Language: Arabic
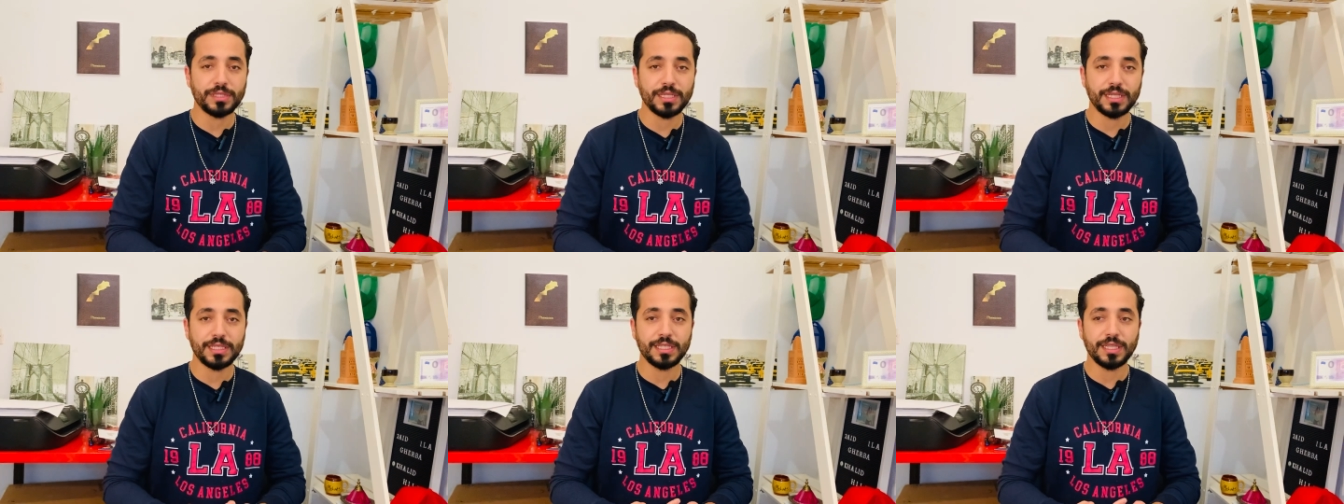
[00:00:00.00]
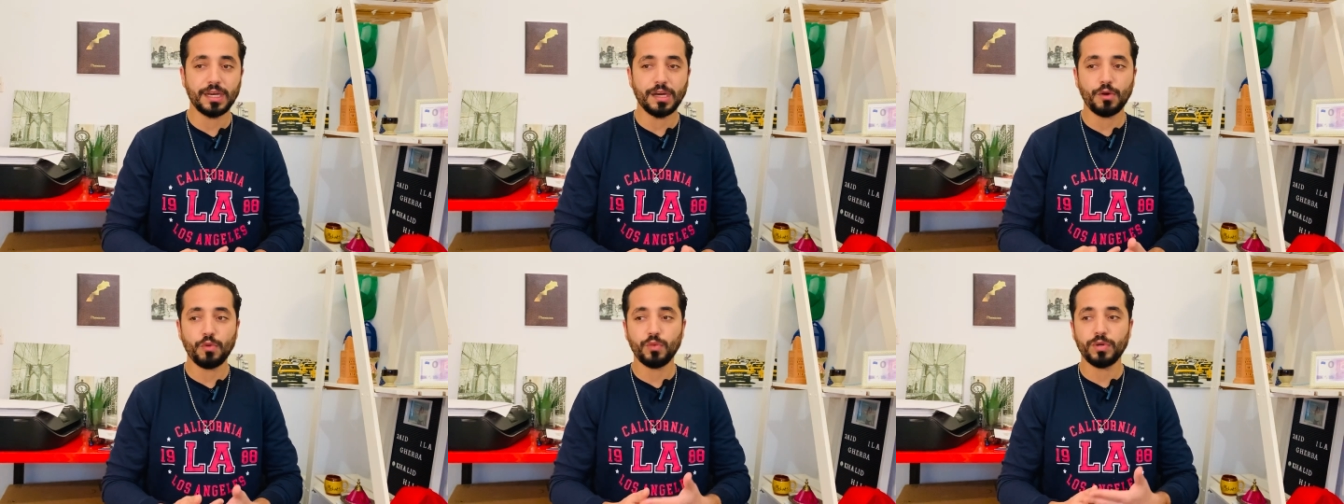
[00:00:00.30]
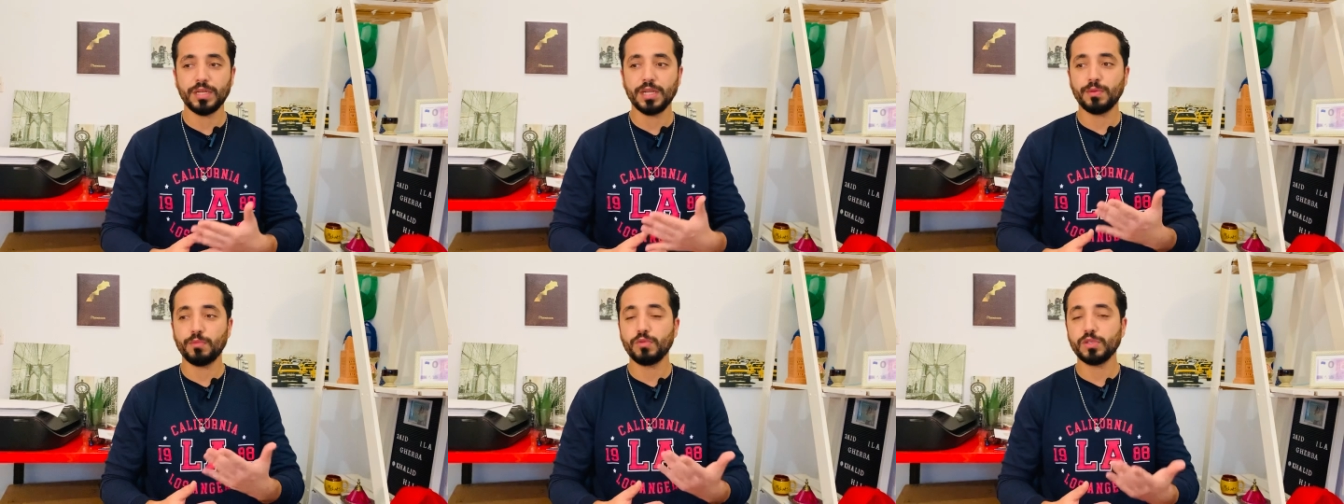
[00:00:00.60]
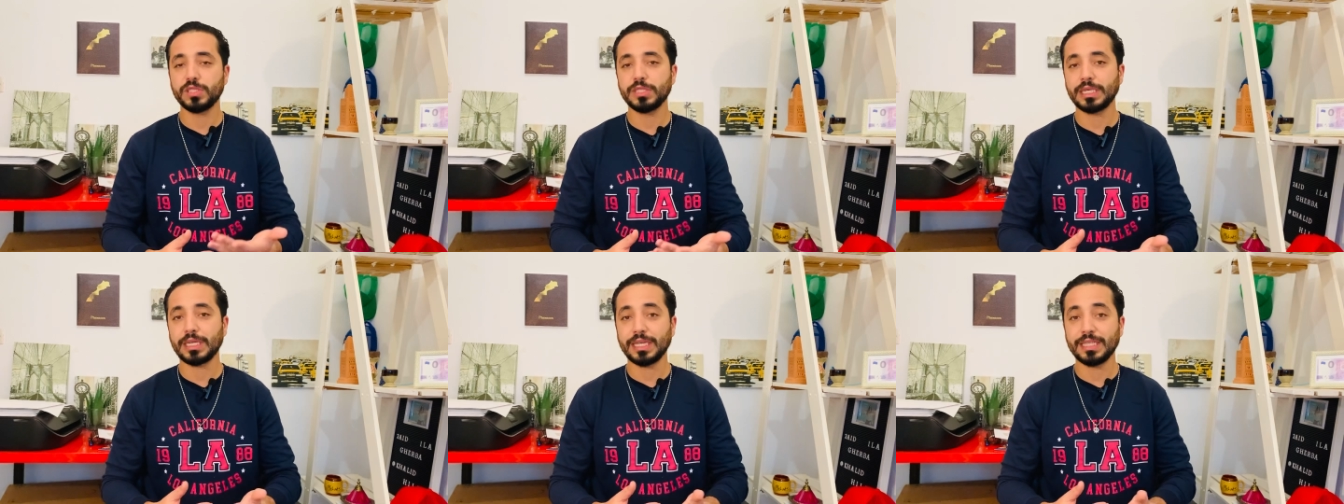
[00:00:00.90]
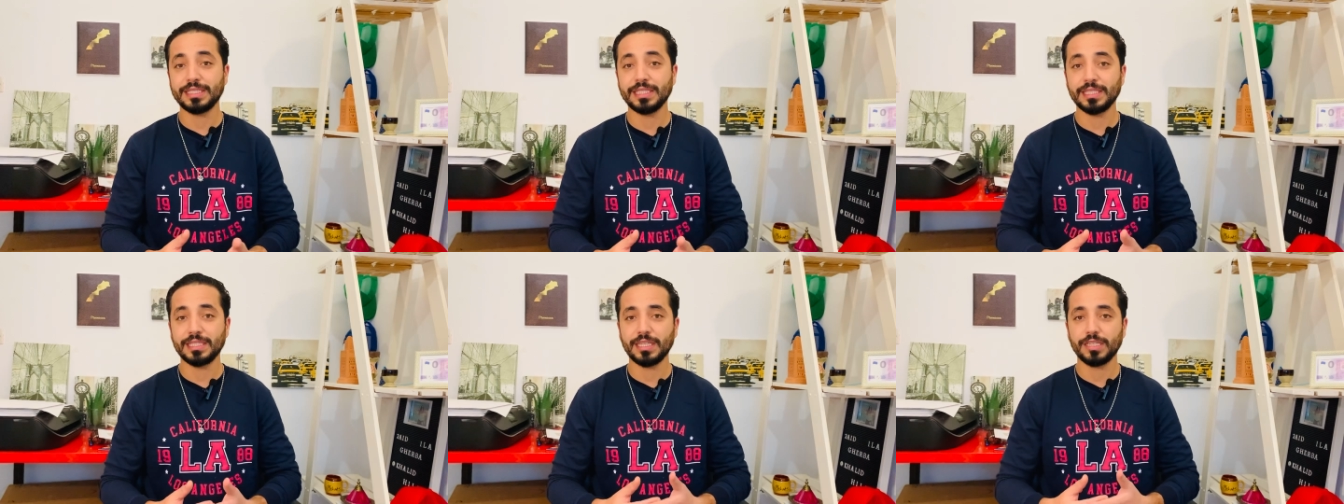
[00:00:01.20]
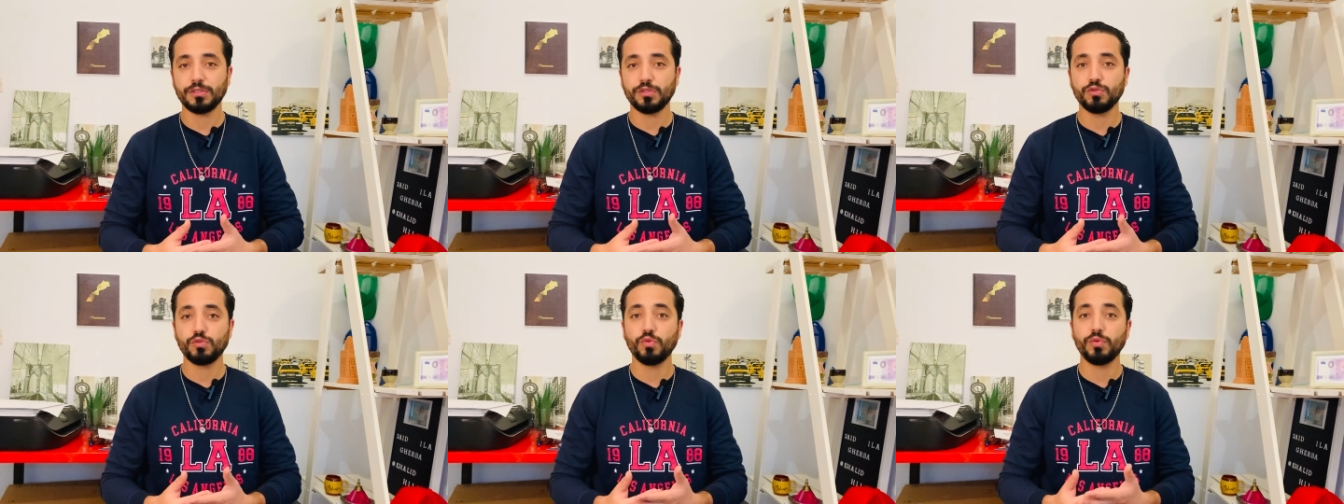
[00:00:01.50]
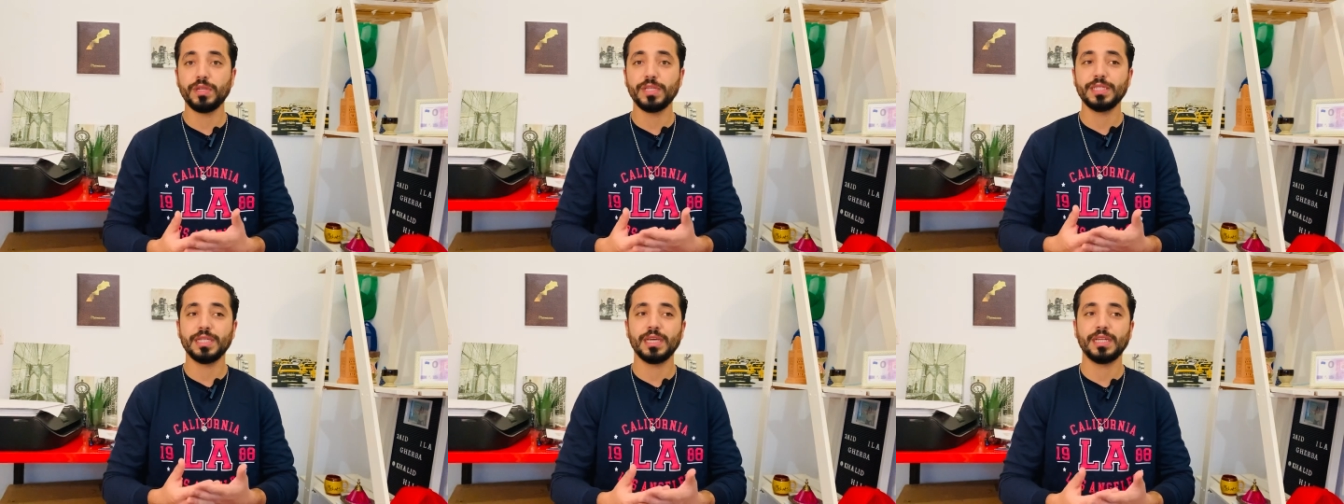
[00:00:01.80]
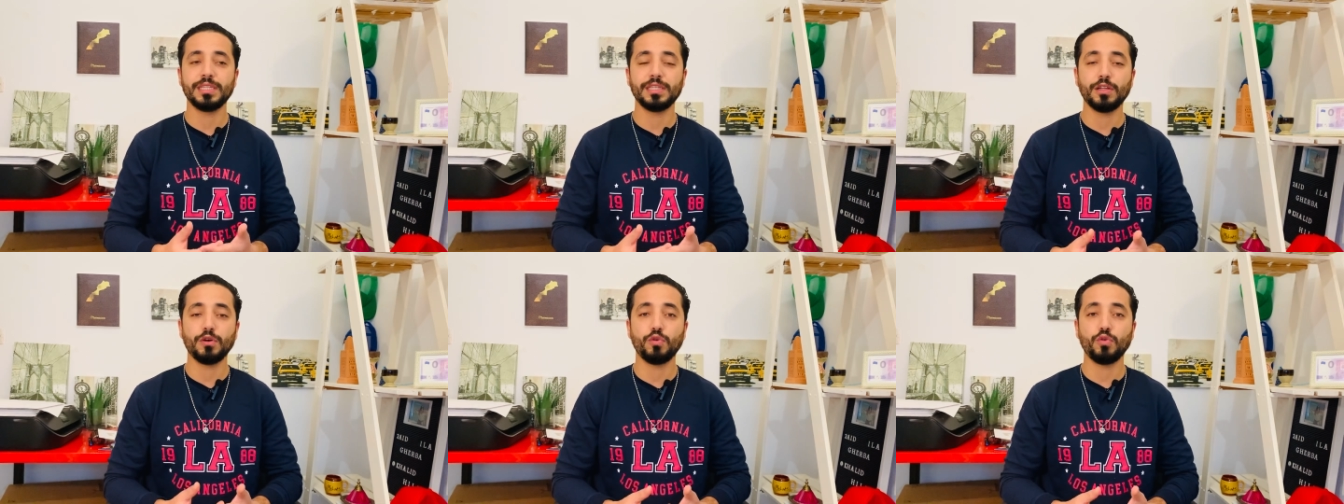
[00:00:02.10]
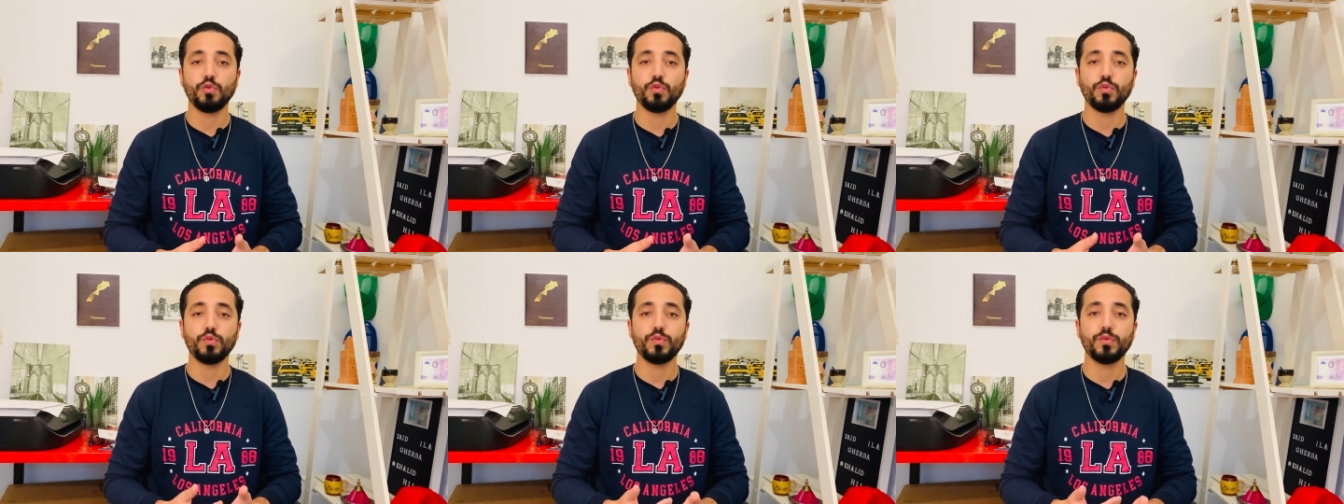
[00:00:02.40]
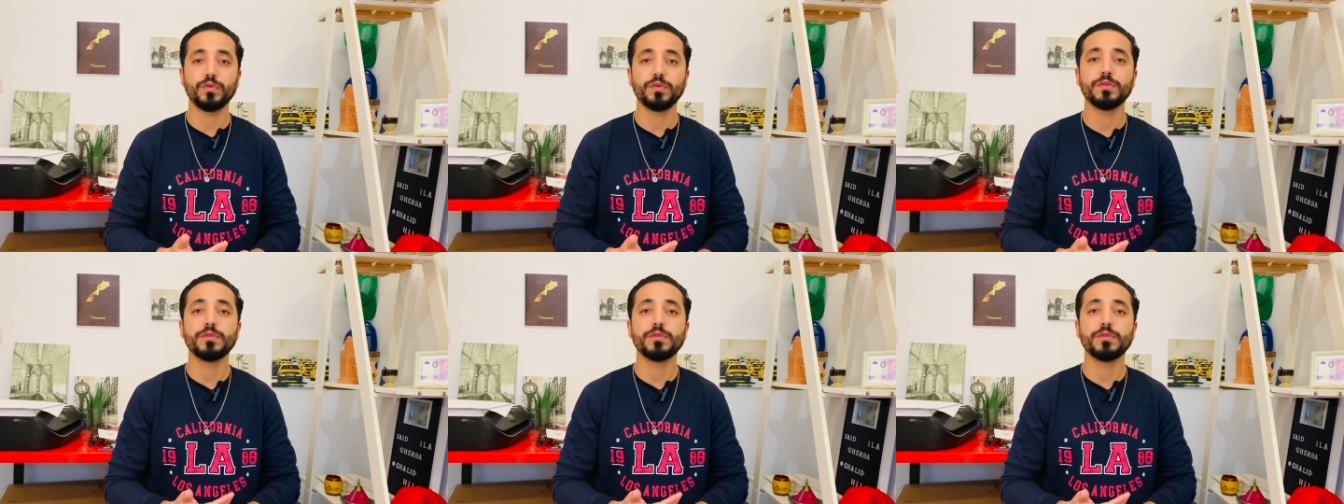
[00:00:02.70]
ديالنا او المشغل ديالنا كيقول لنا انه